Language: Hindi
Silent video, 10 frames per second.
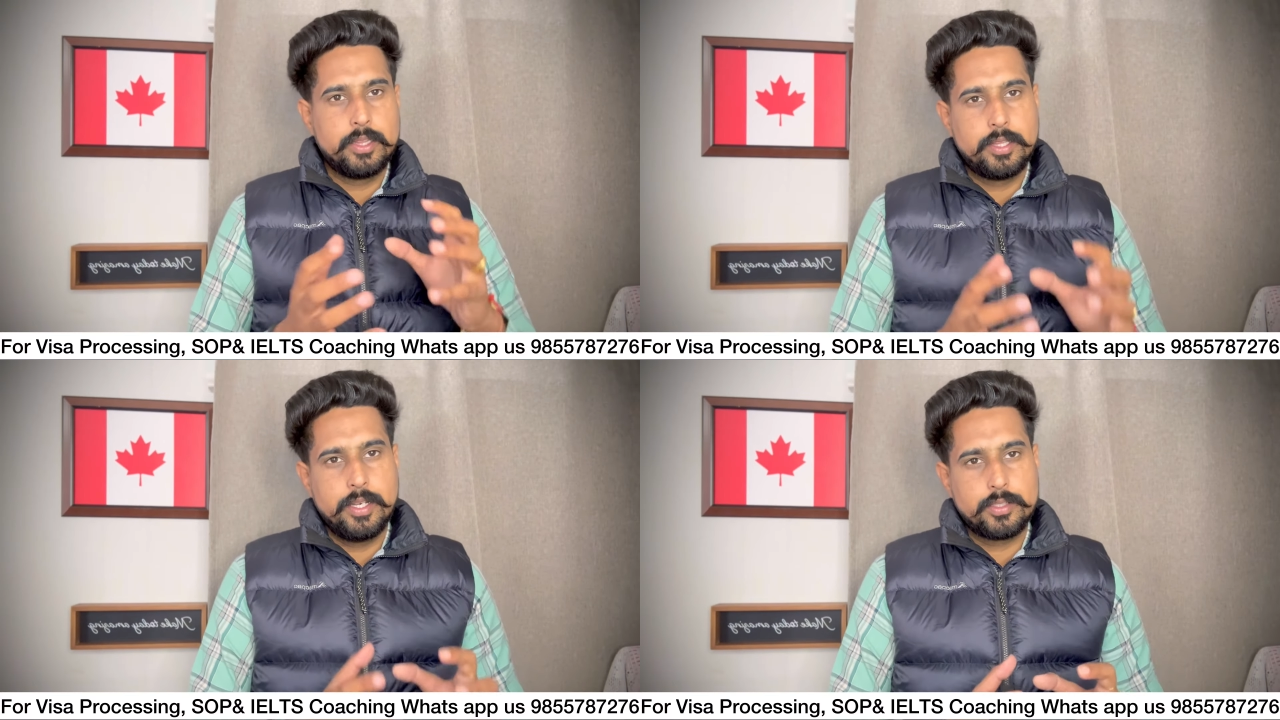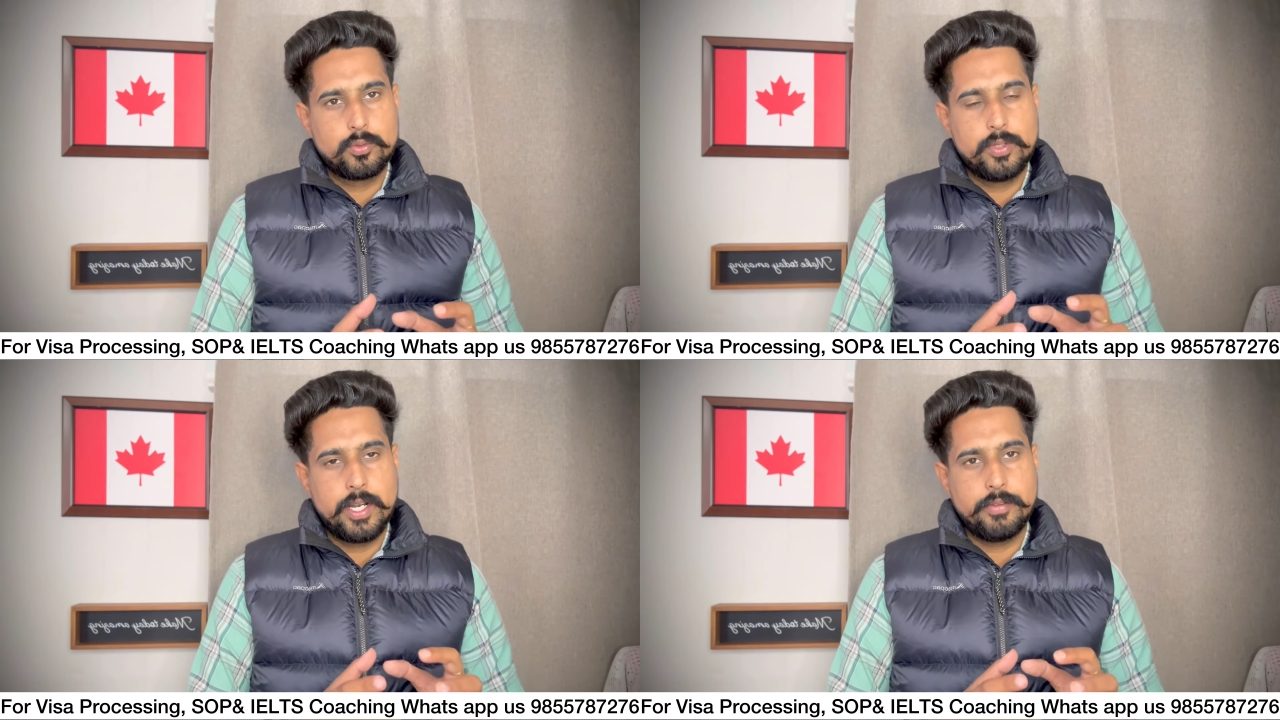इतने
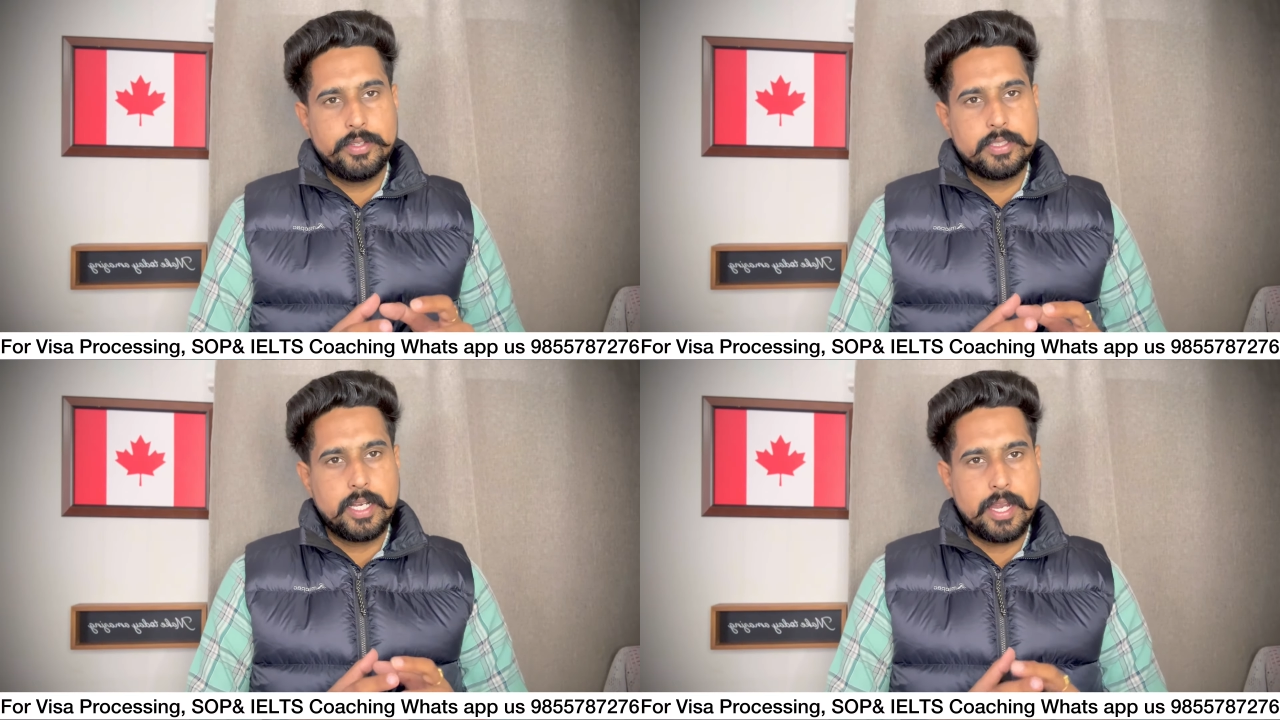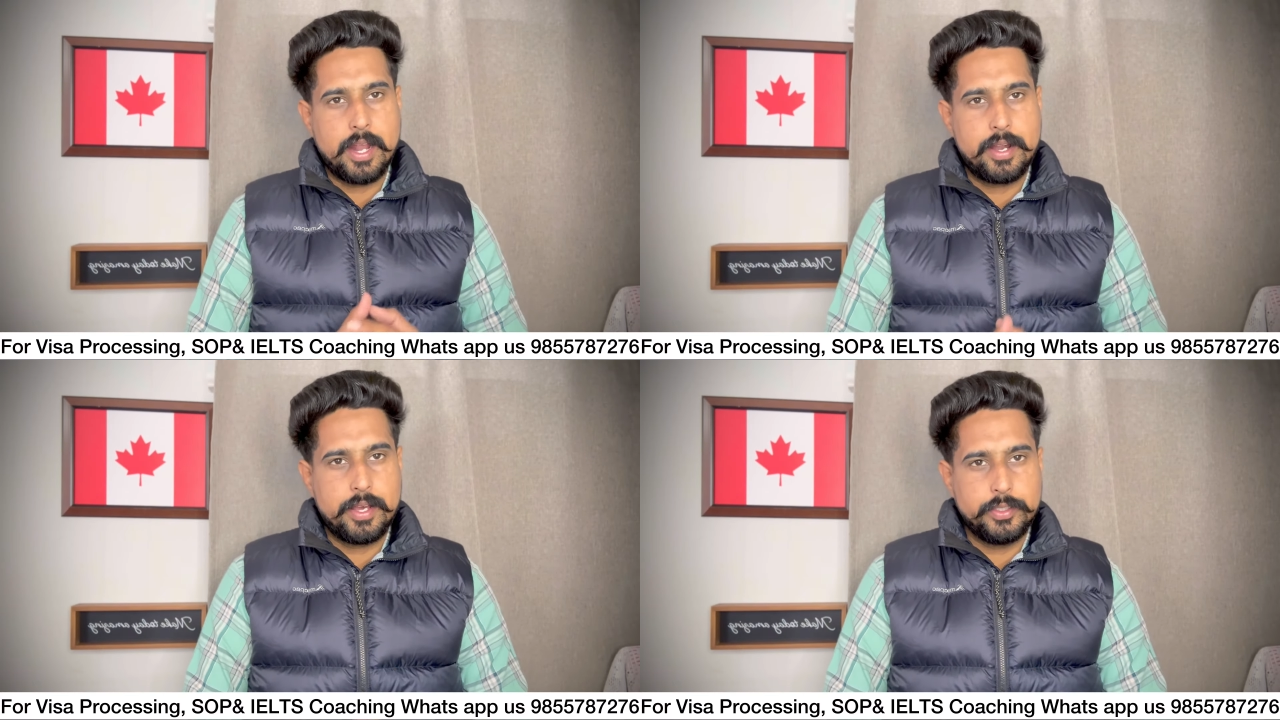स्टूडेंट वीज़ा
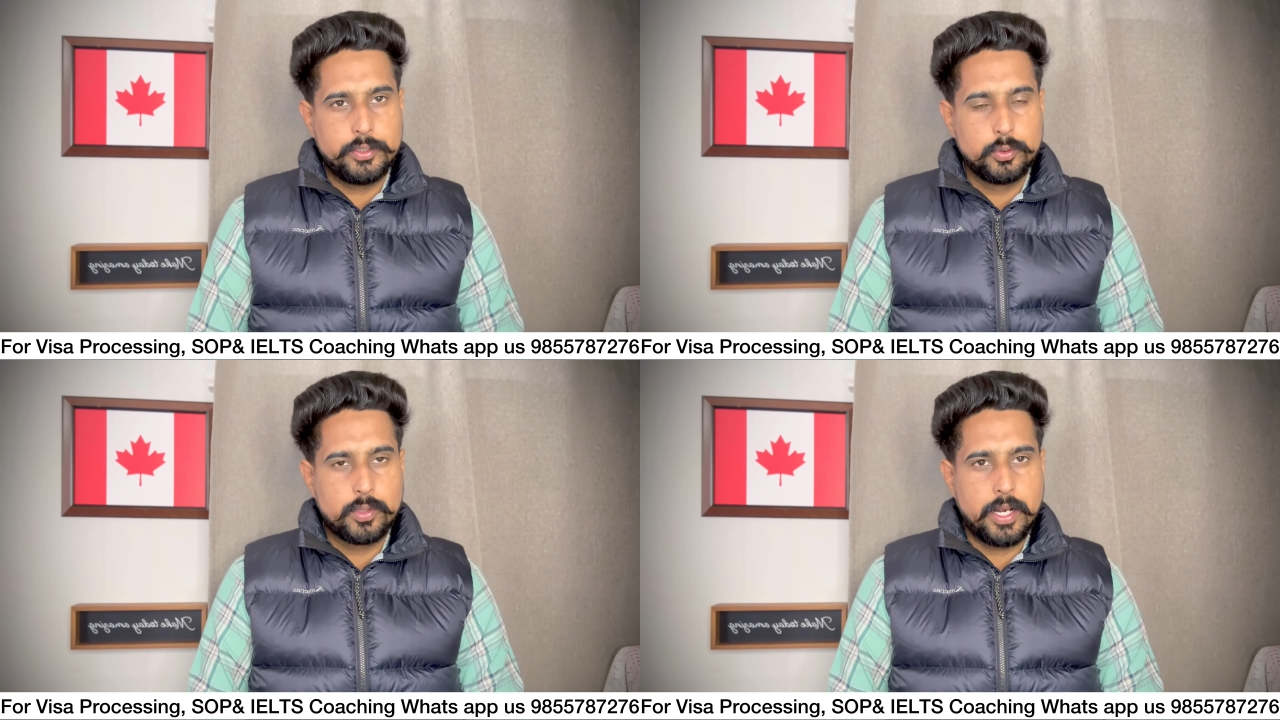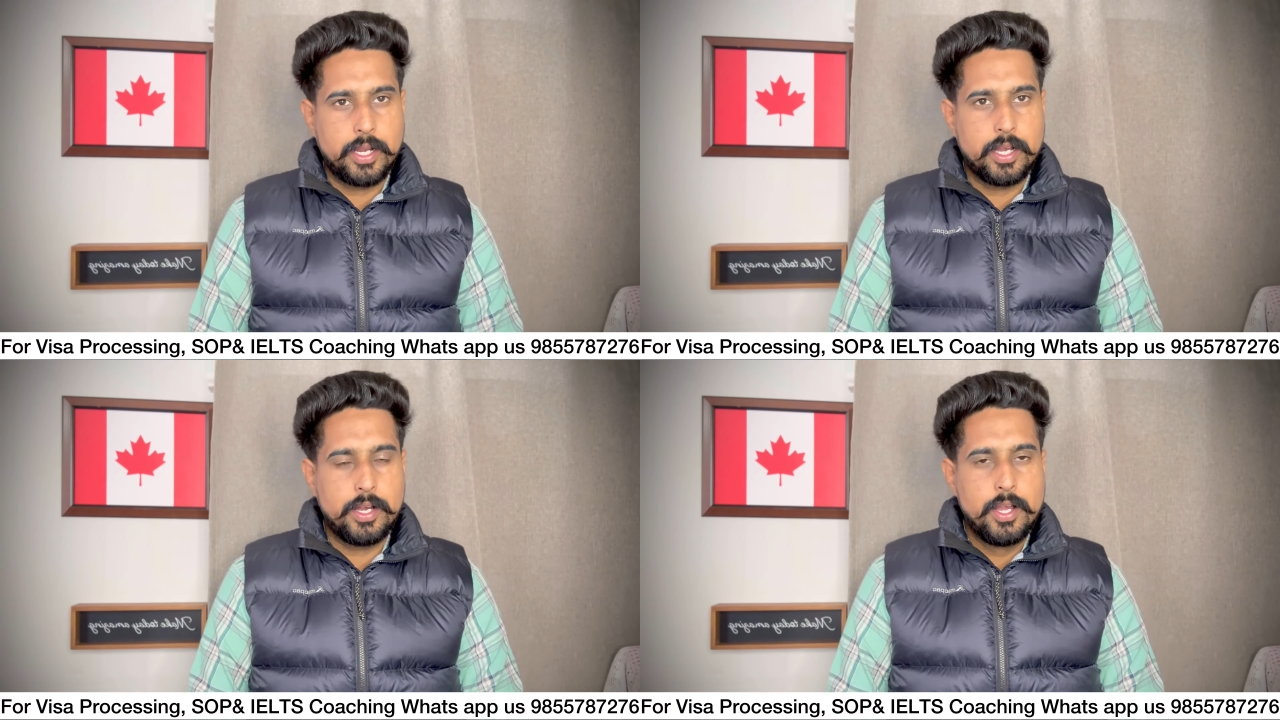कनाडा इशू
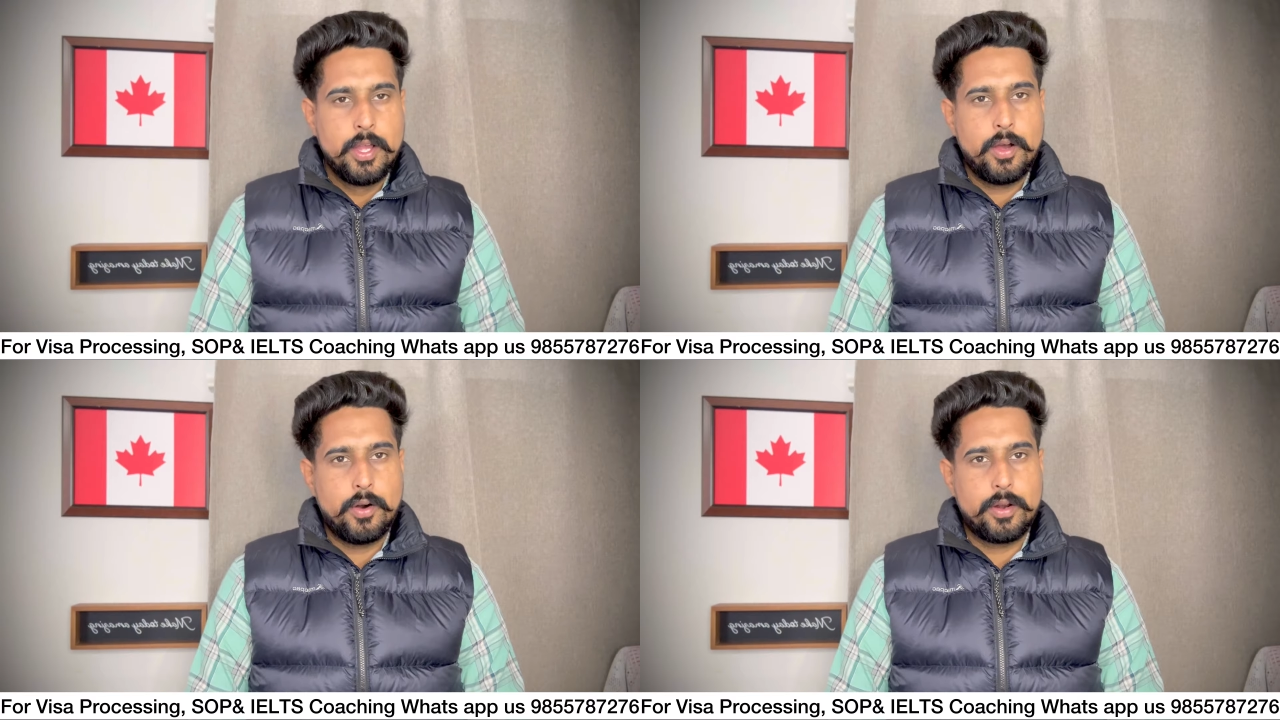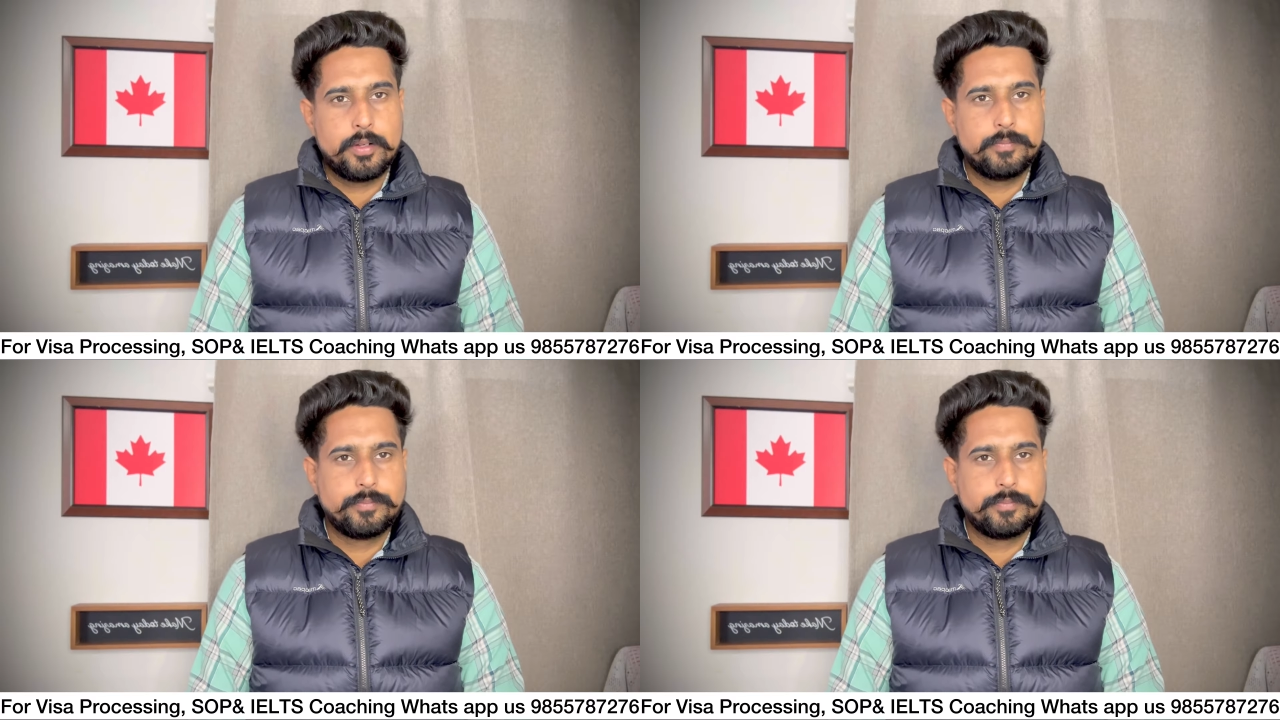करेगा और